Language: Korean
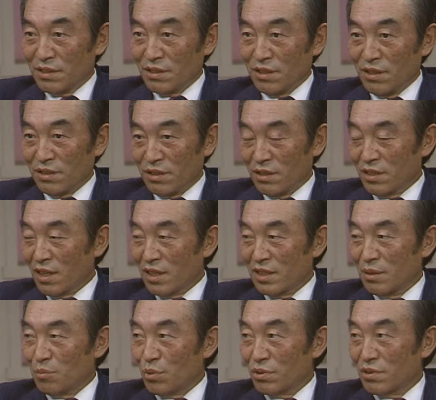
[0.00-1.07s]
그래서 그
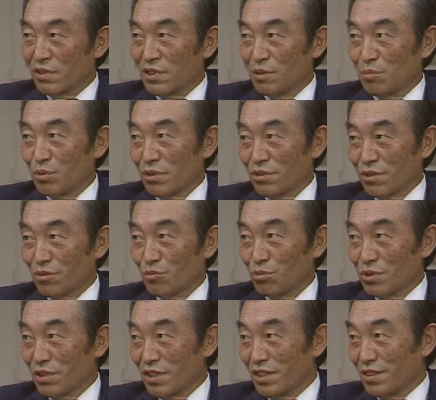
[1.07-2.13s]
45년 12월 첫
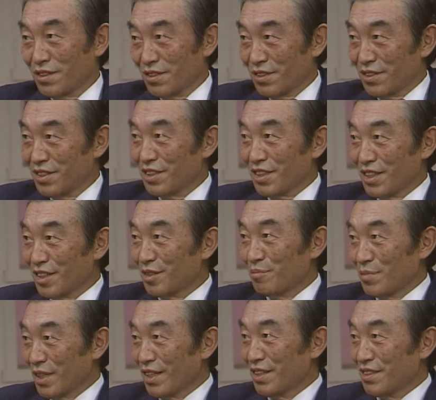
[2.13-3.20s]
주일에 이제 시작한
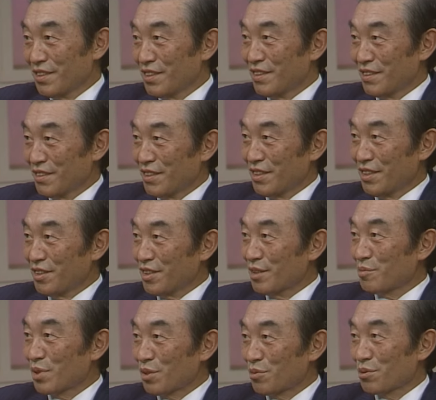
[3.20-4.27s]
겁니다. 아. 그게
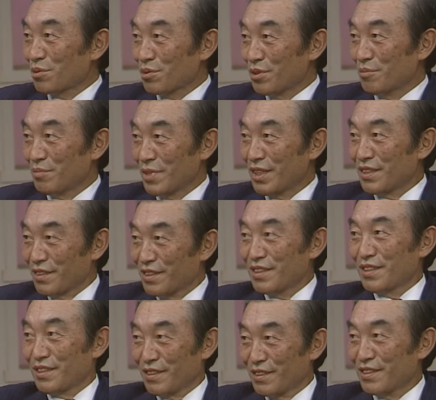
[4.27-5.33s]
지금 경동교회입니다. 예.
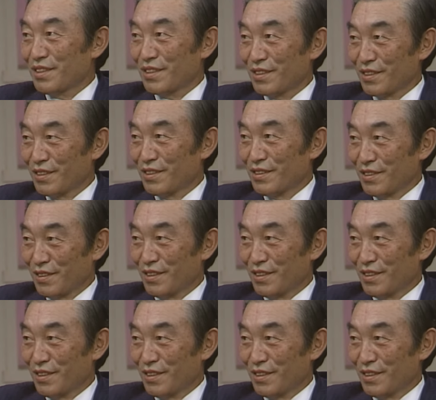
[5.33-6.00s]
40년 예. 됐군요.